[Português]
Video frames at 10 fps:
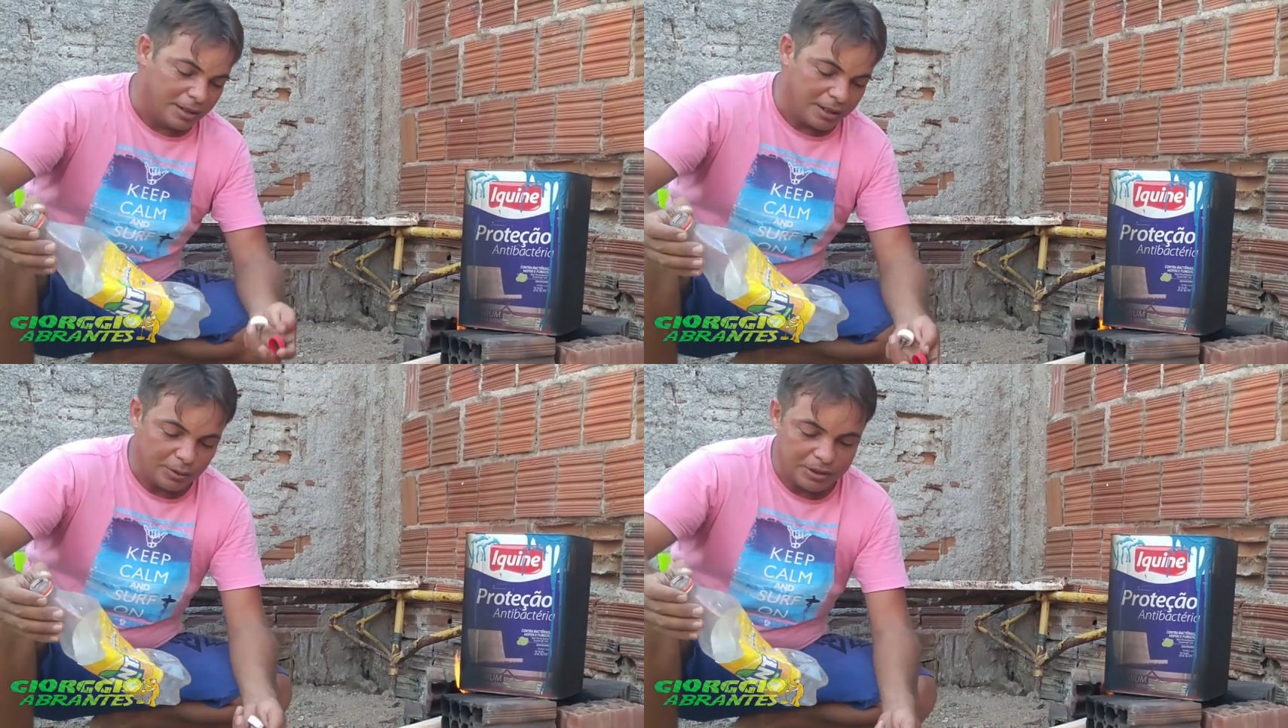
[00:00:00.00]

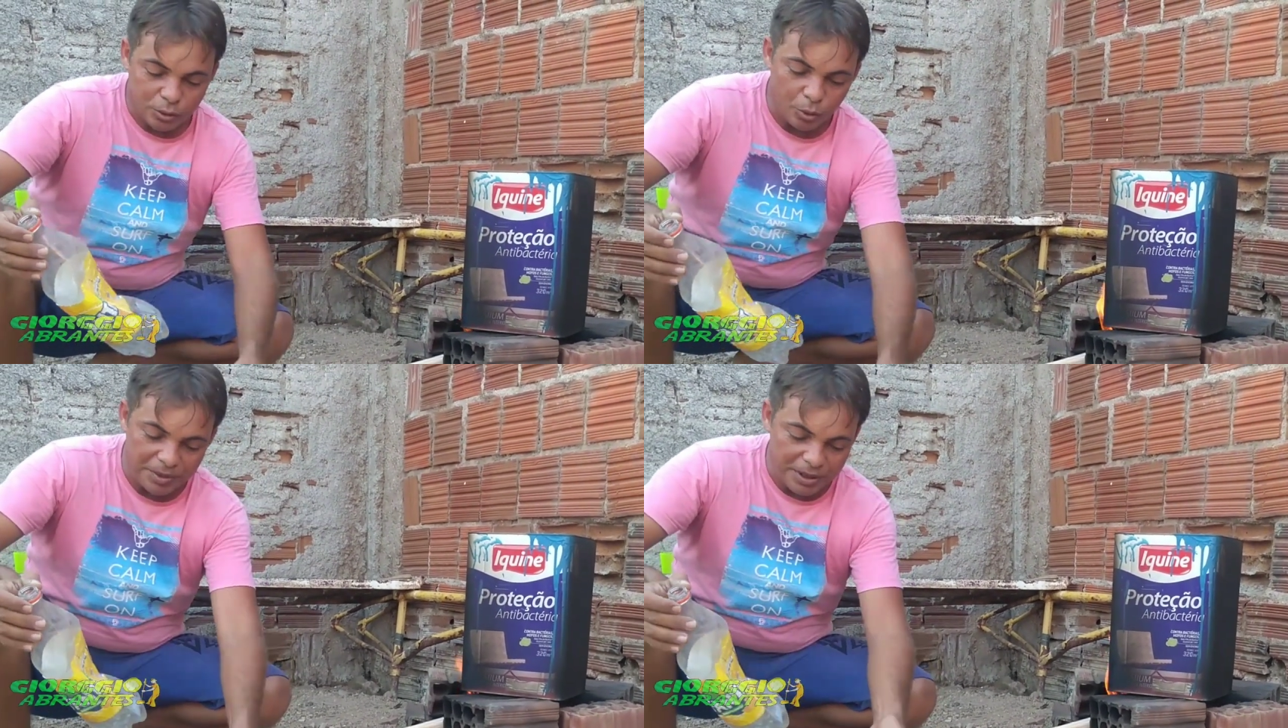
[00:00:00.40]
E eu
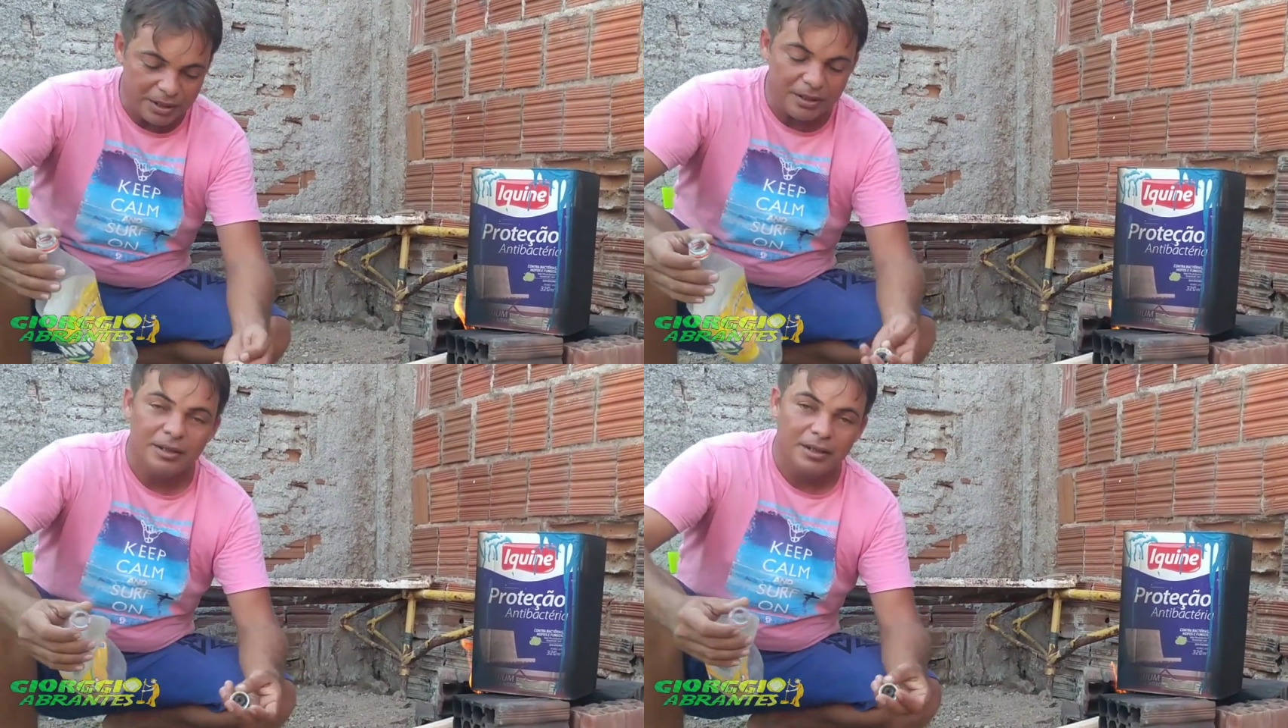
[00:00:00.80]

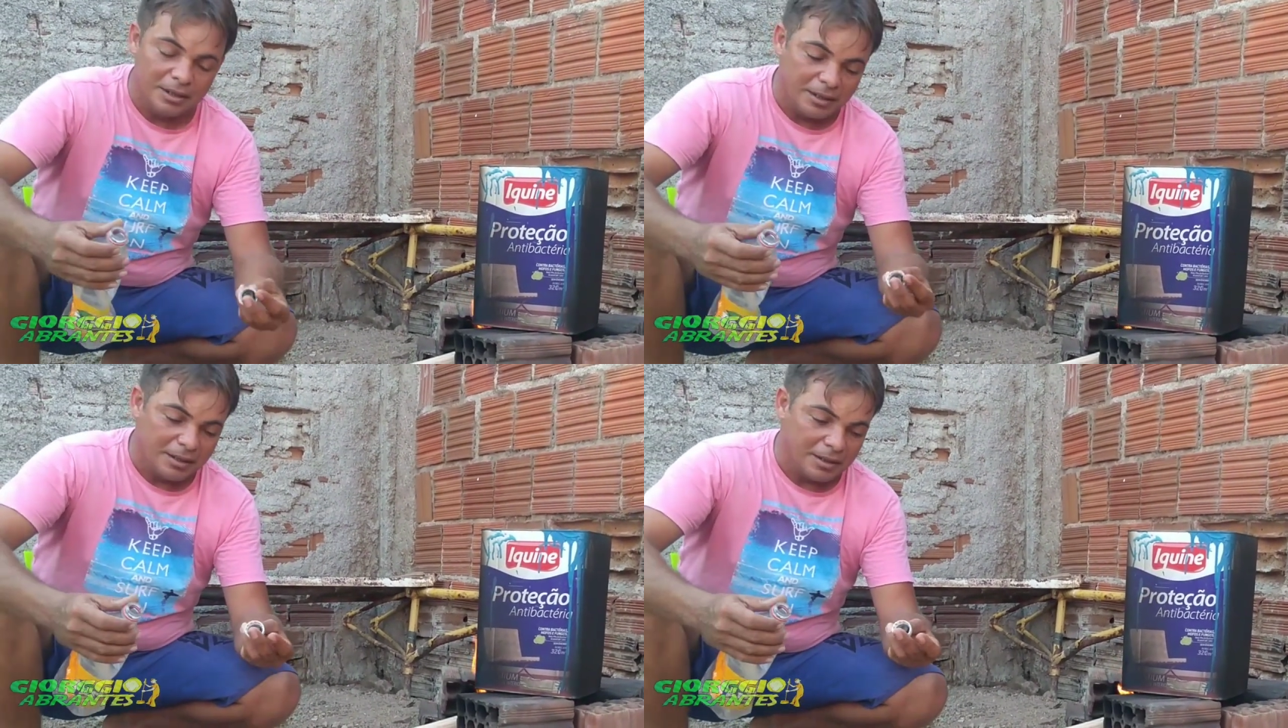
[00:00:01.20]
descobri,
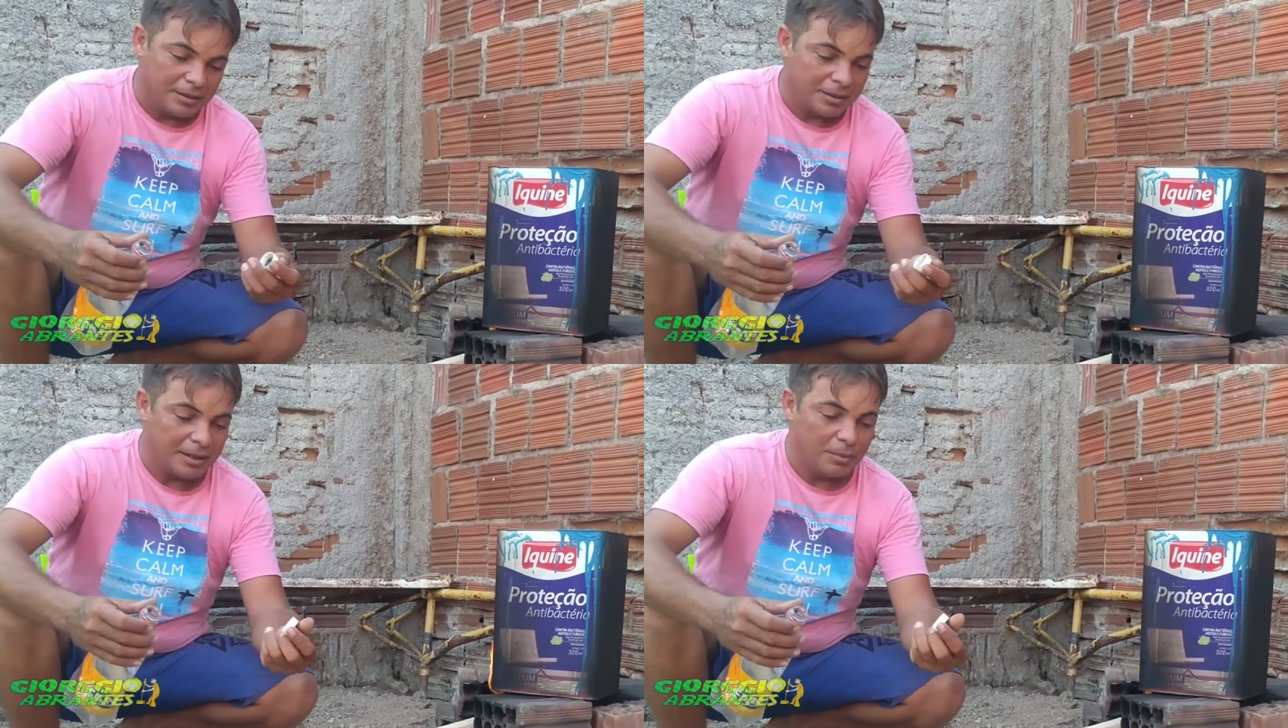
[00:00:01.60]
né,